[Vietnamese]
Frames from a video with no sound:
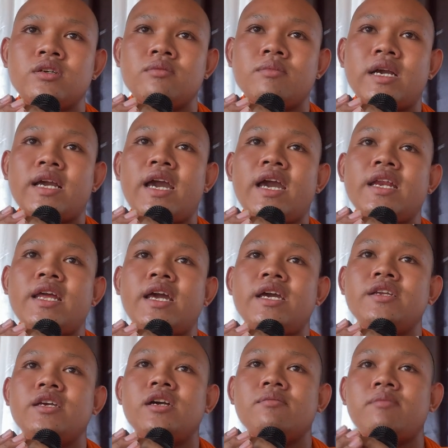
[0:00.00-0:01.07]
Bà ca nà
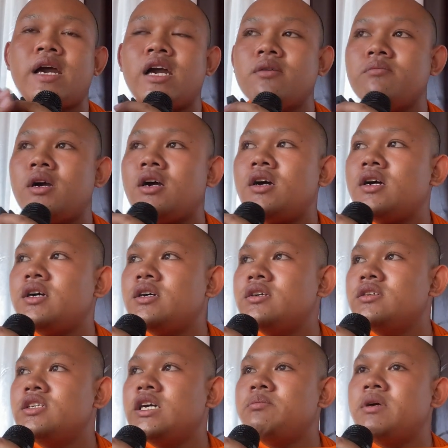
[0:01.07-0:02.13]
dân bạc bò
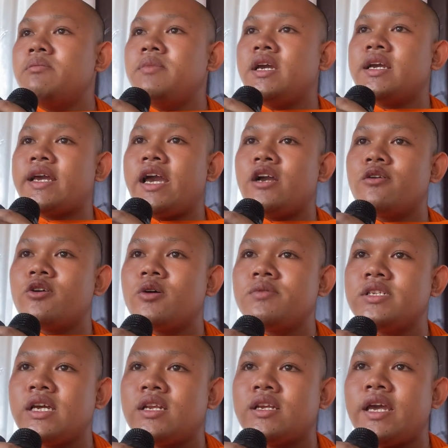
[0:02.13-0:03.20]
Dân mình miên ca cổ rốc
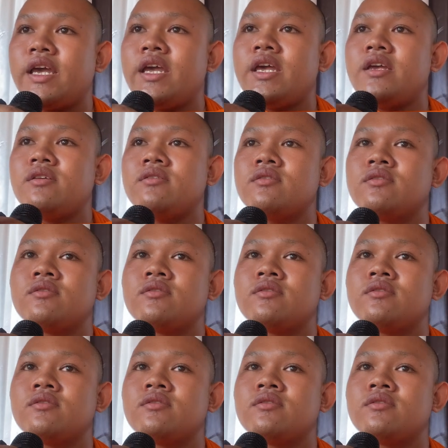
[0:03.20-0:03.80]
sạch kê